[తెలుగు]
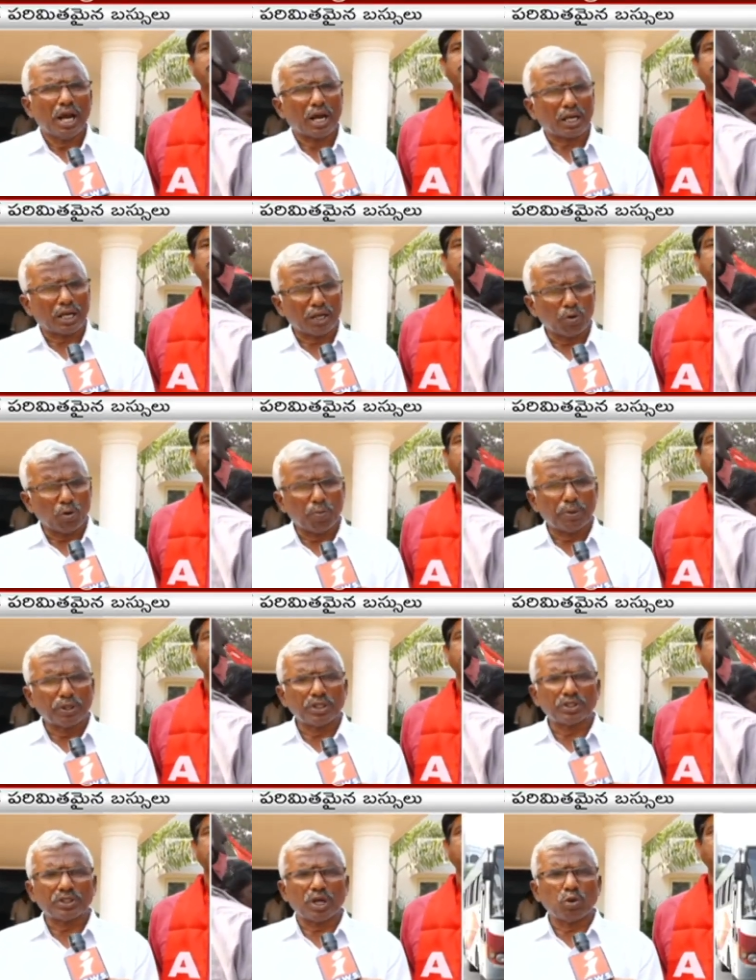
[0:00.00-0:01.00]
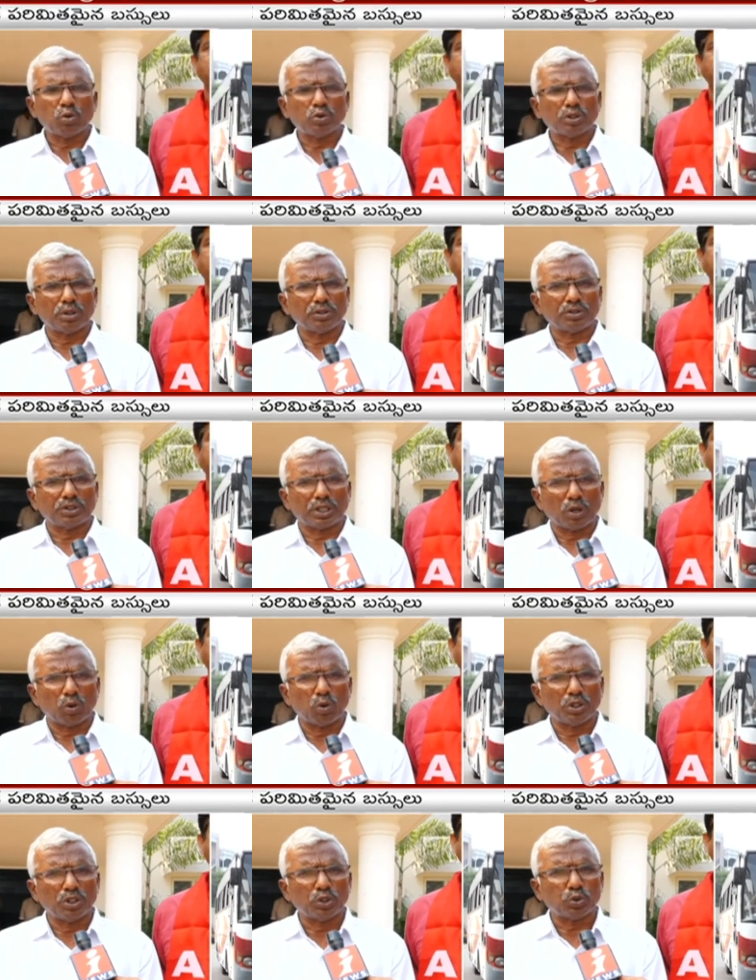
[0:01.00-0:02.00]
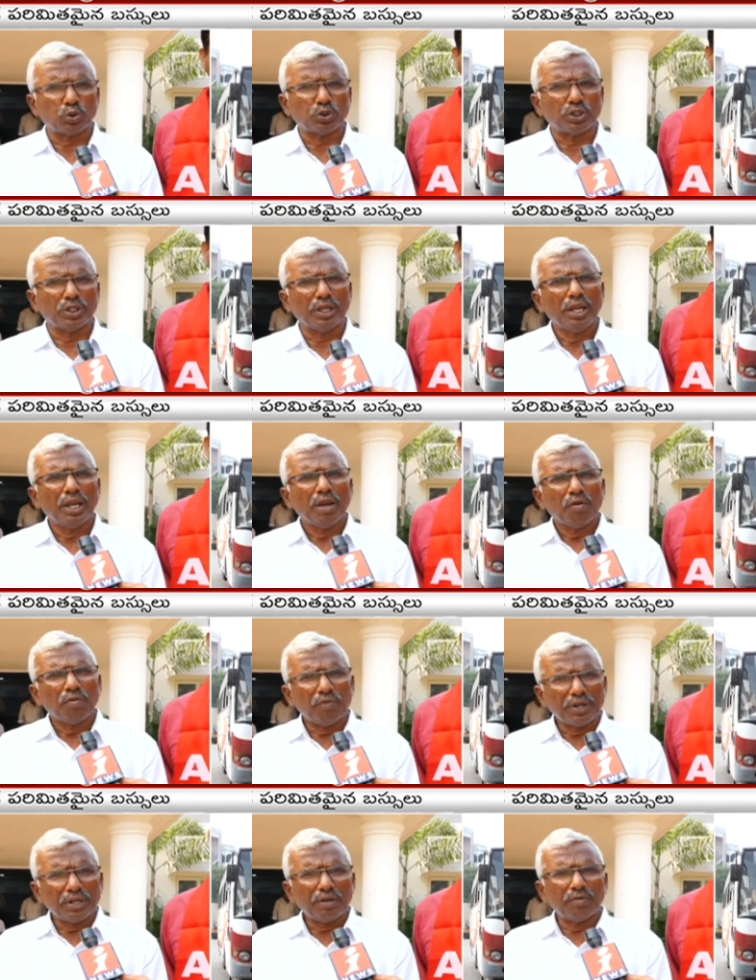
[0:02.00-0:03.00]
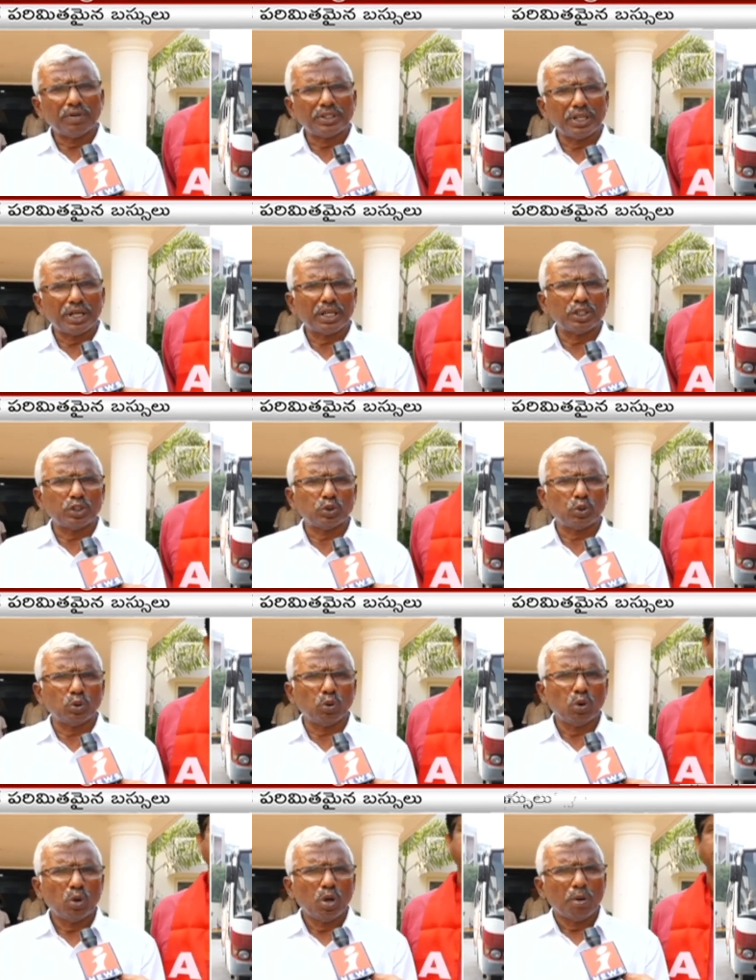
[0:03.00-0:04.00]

అట్లాగే ఒప్పంద సాగు చట్టం కూడా తీసుకొచ్చింది వీటిని వ్యతిరేకిస్తూ